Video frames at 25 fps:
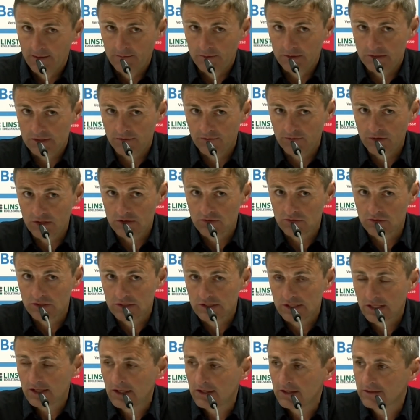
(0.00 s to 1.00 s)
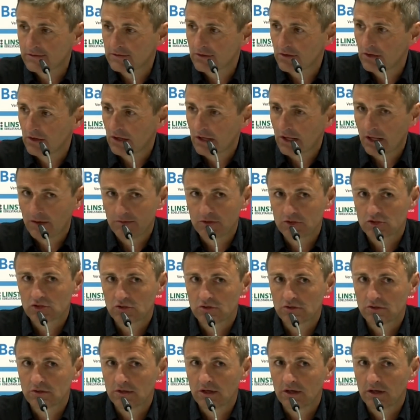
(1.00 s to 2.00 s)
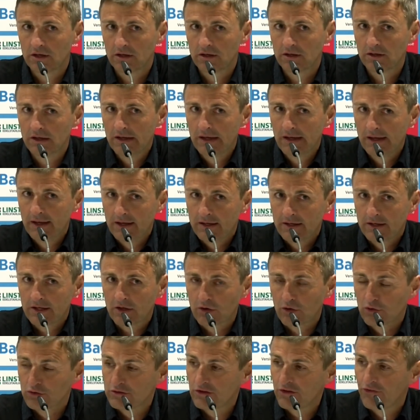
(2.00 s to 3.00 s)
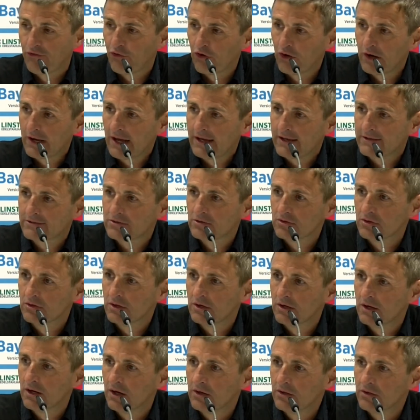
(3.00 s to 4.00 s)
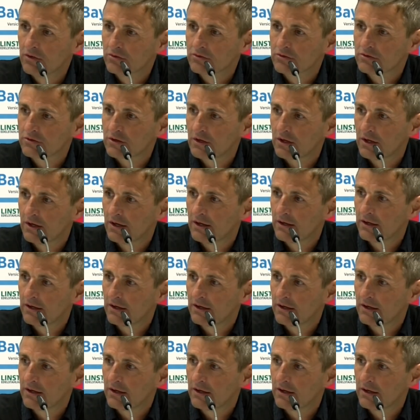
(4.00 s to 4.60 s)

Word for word: mit den virtuellen Tickets, äh, glaube ich, schon äh, eine große Vorleistung an uns äh,